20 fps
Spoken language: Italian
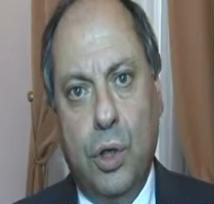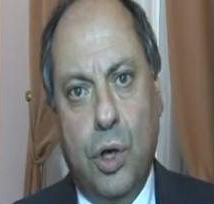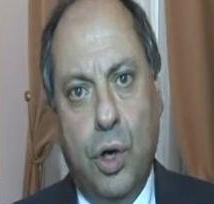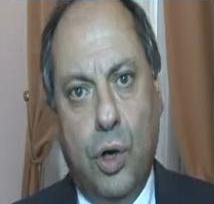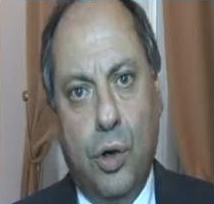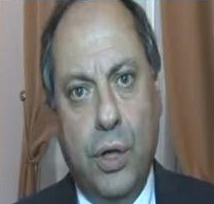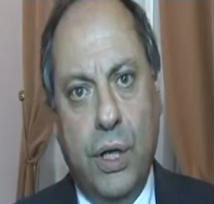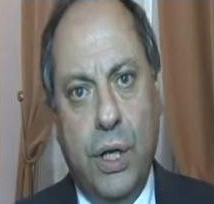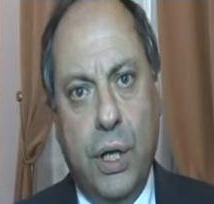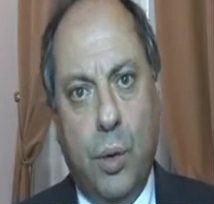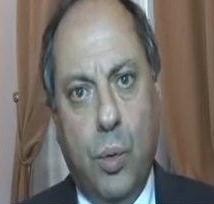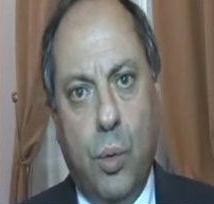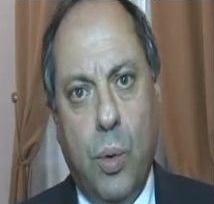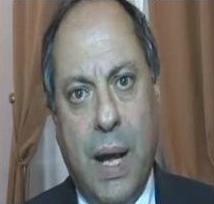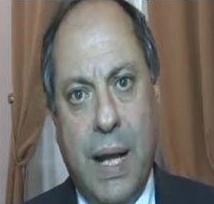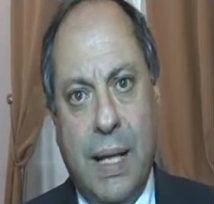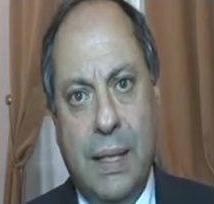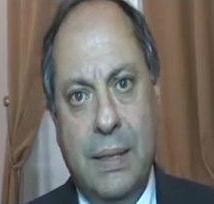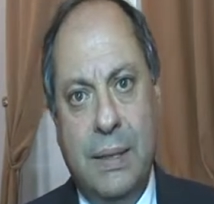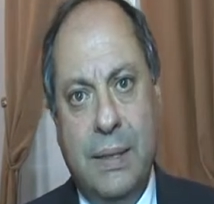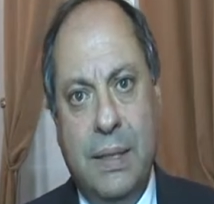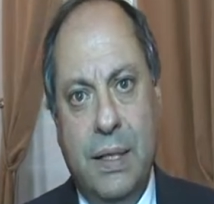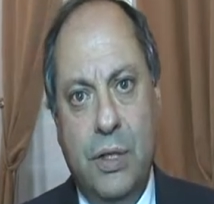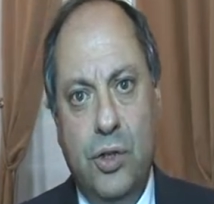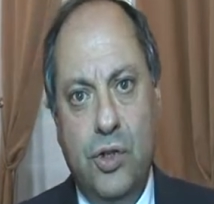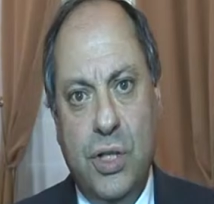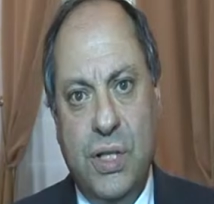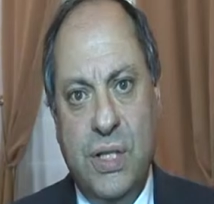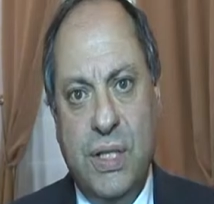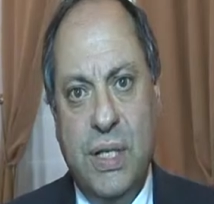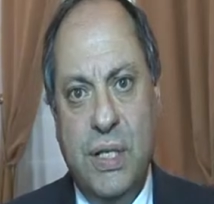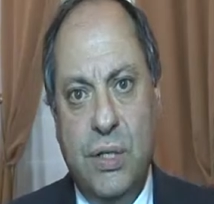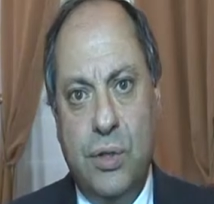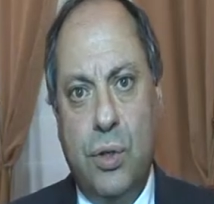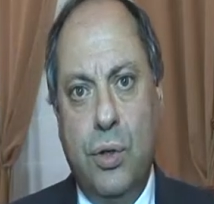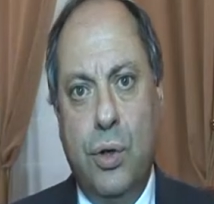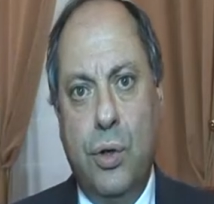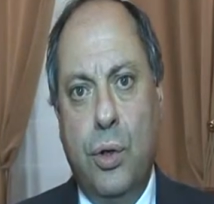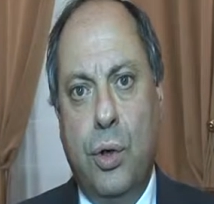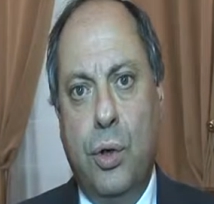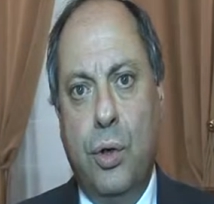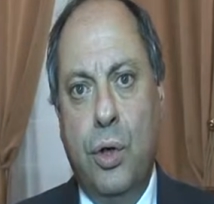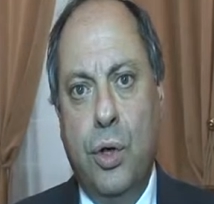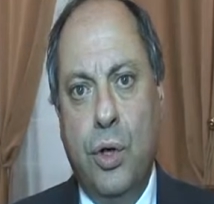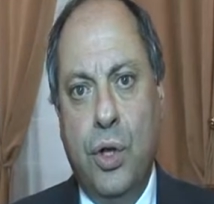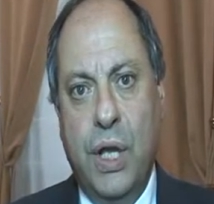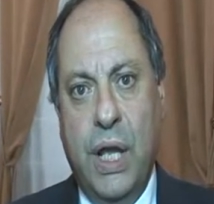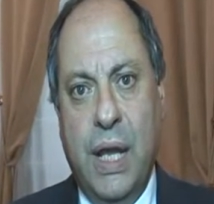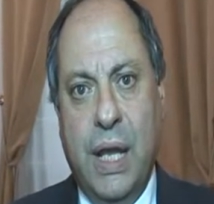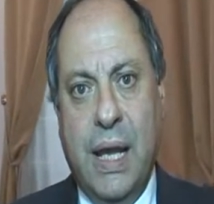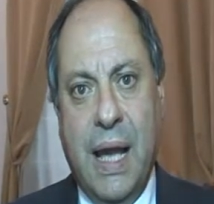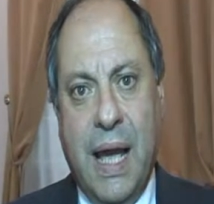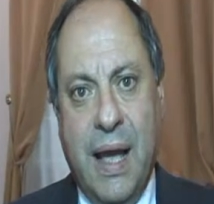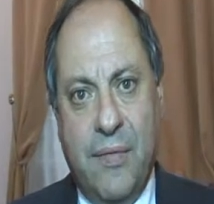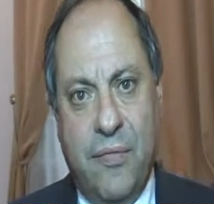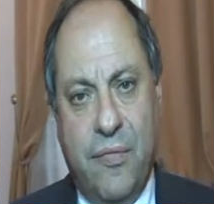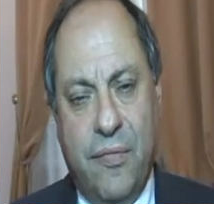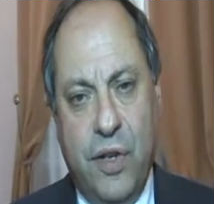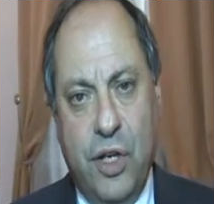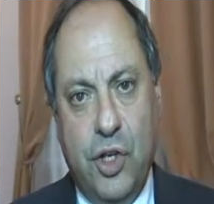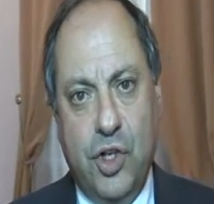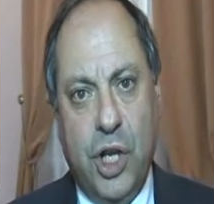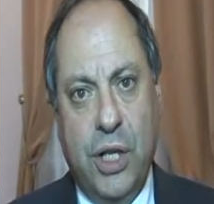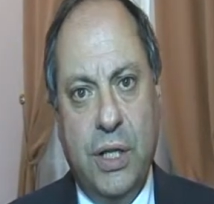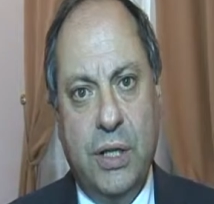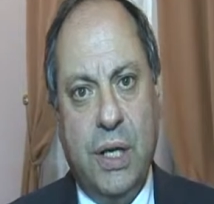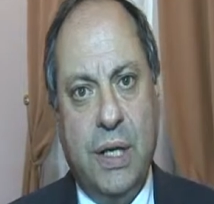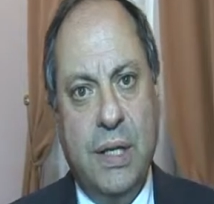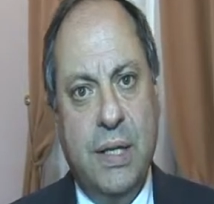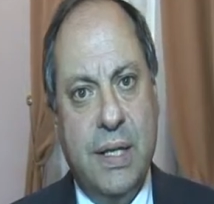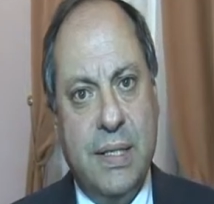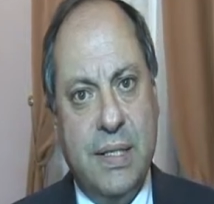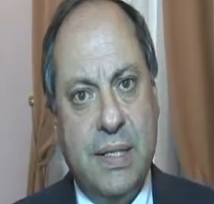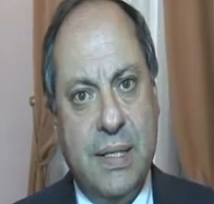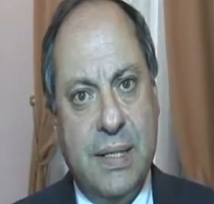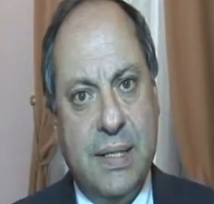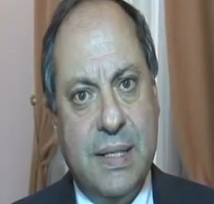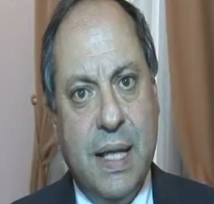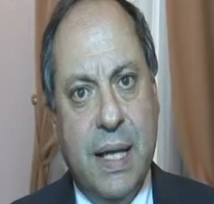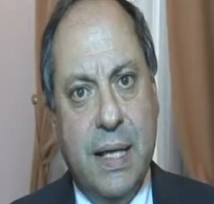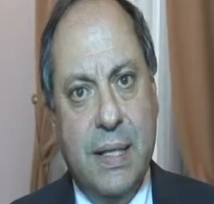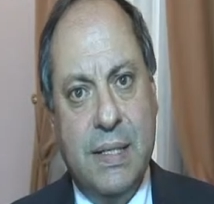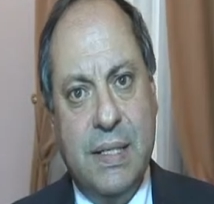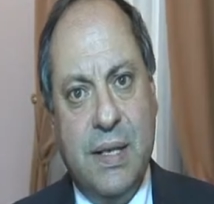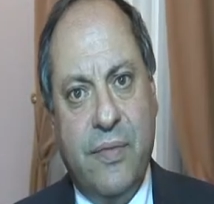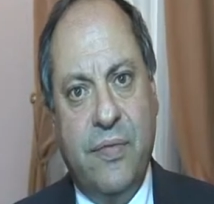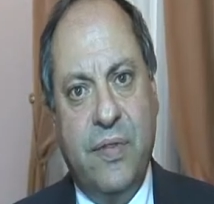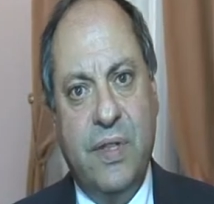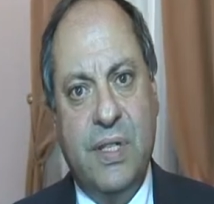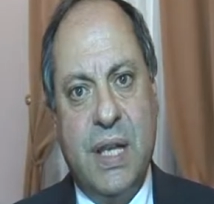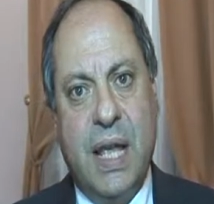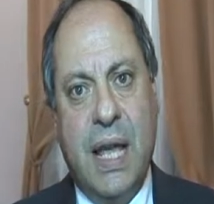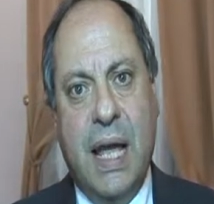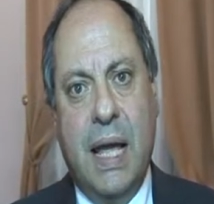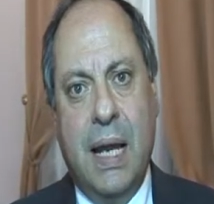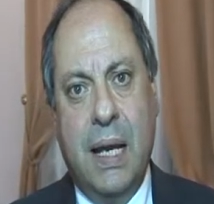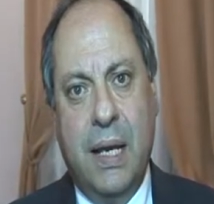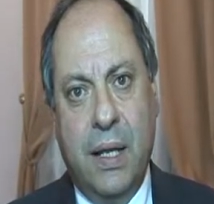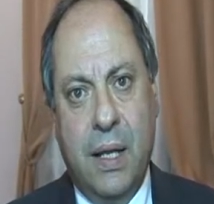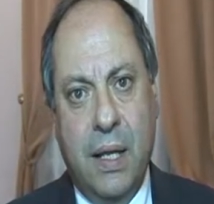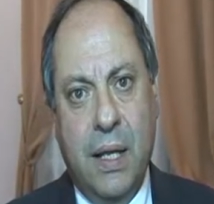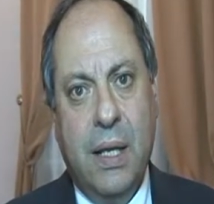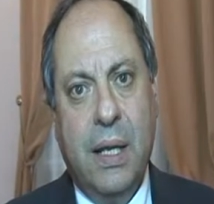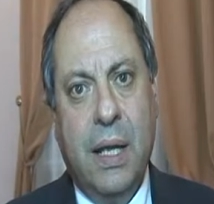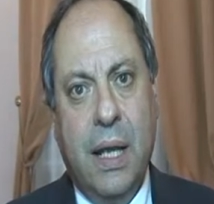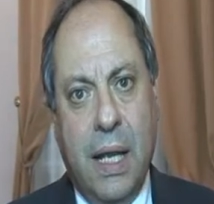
con quanti gestiscono i CAF, i centri di assistenza fiscale